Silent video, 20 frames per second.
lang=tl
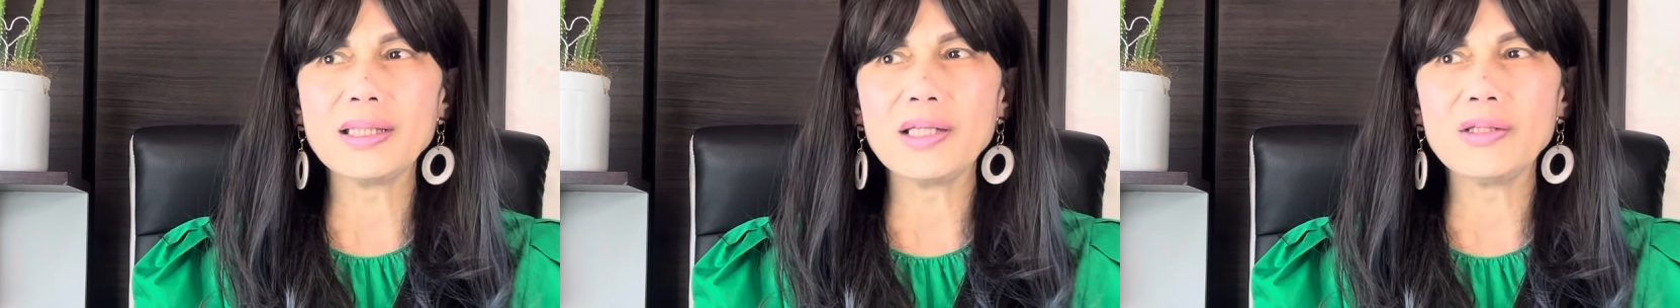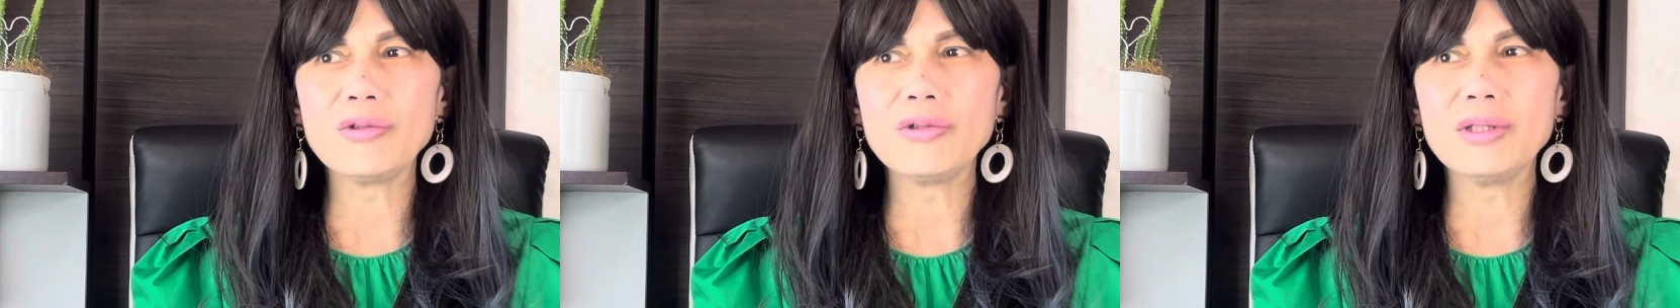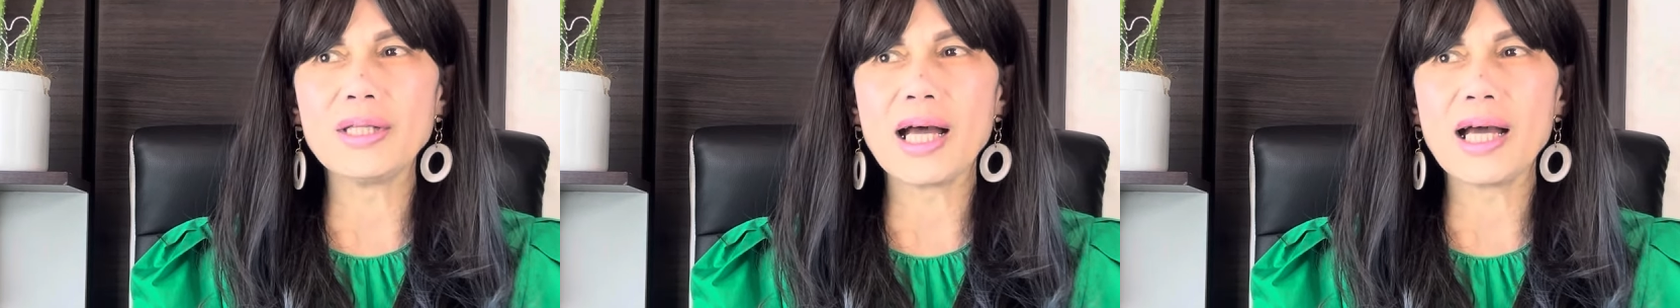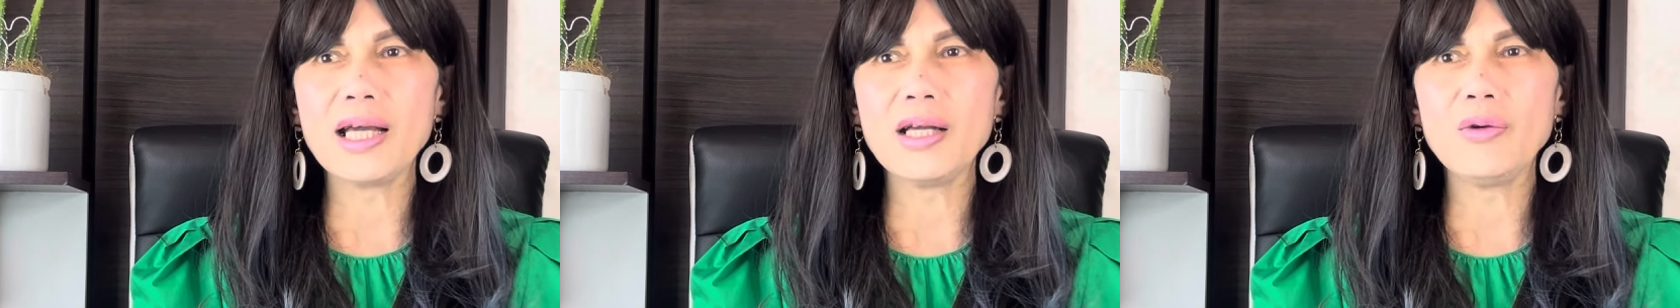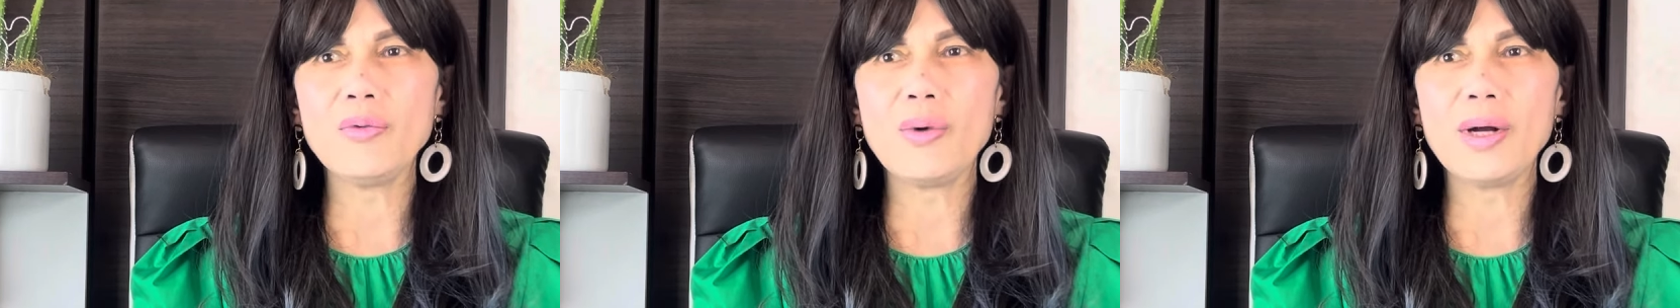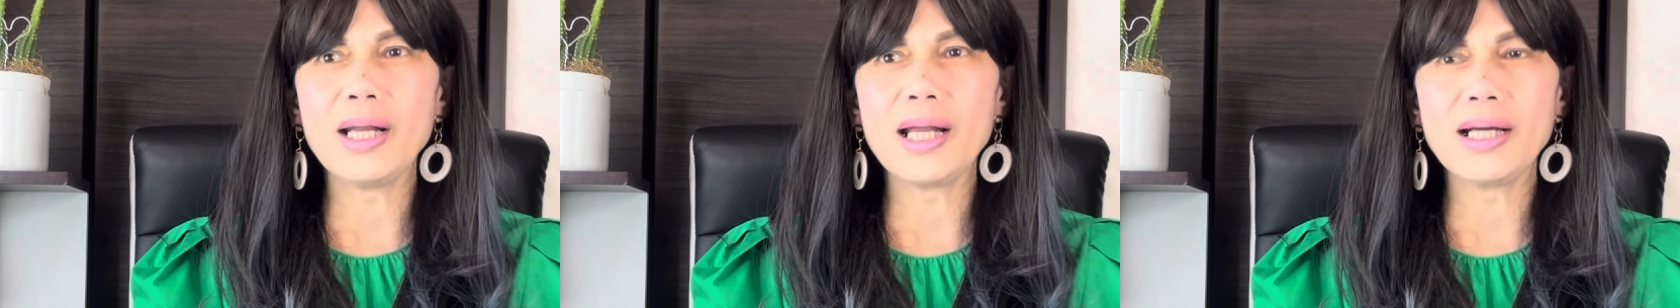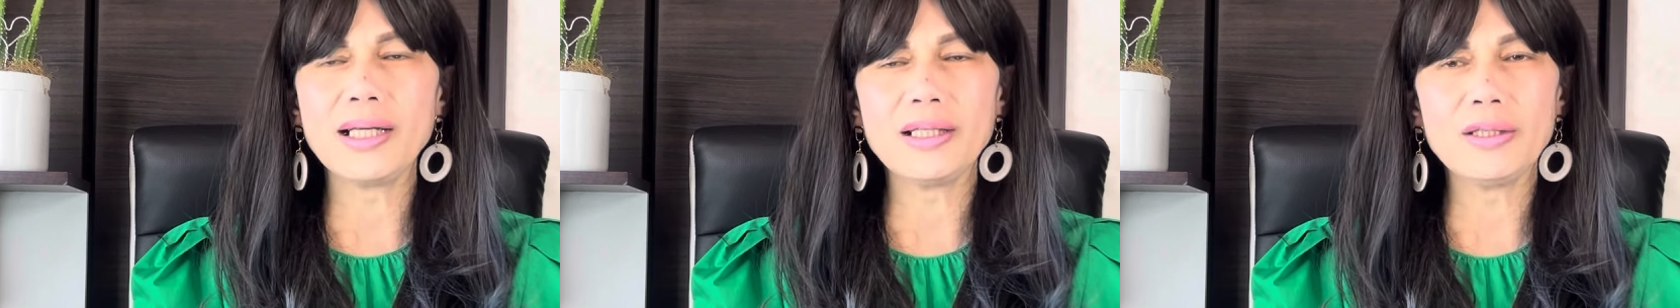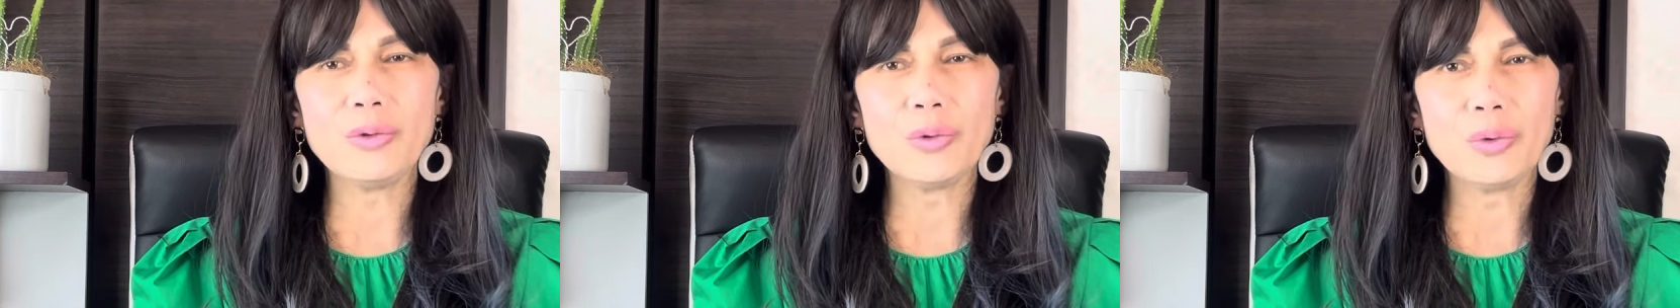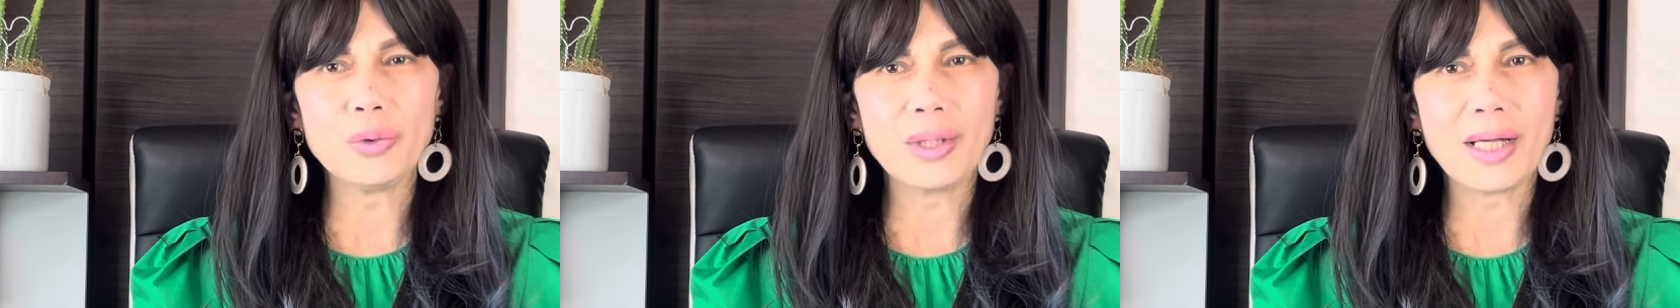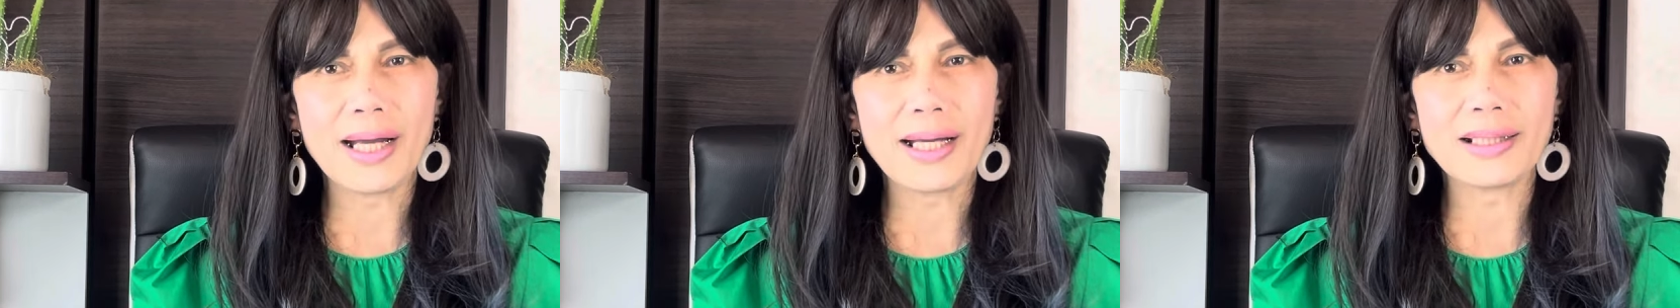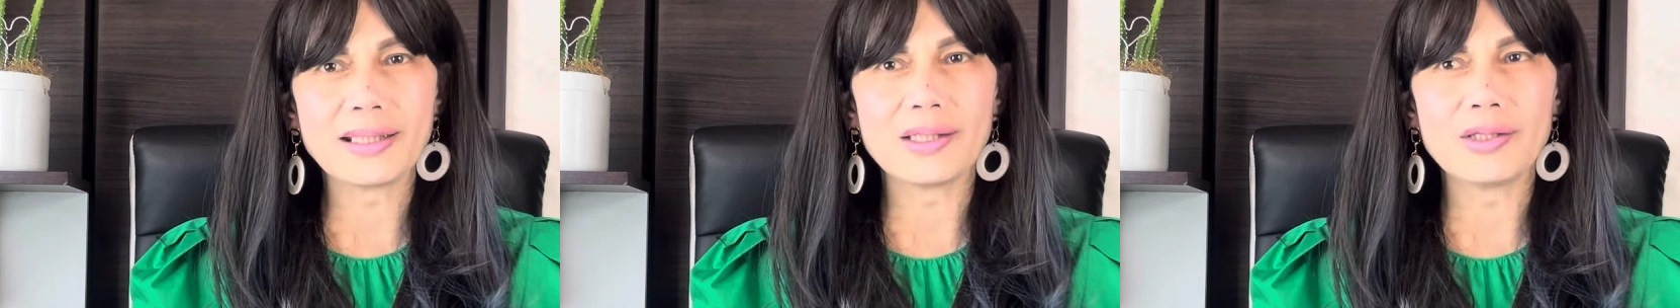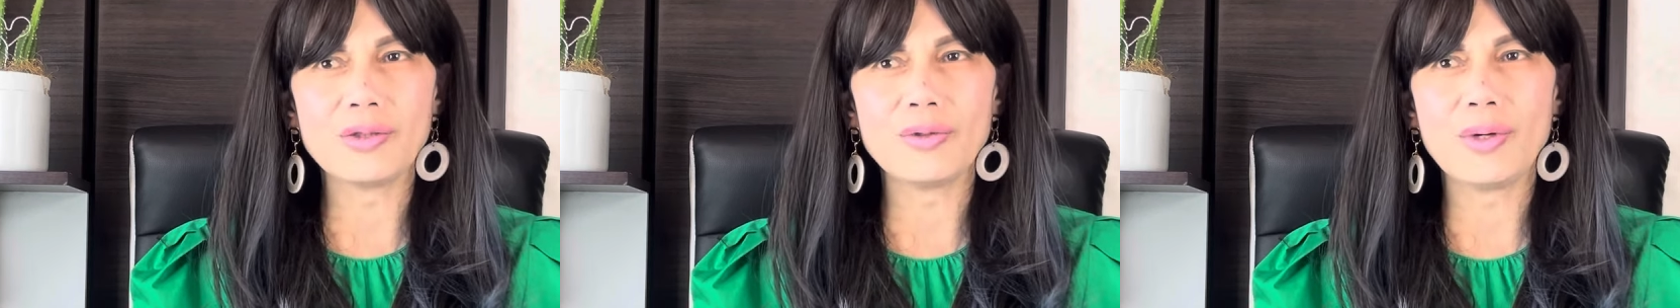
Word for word: nito dahil walang lunas.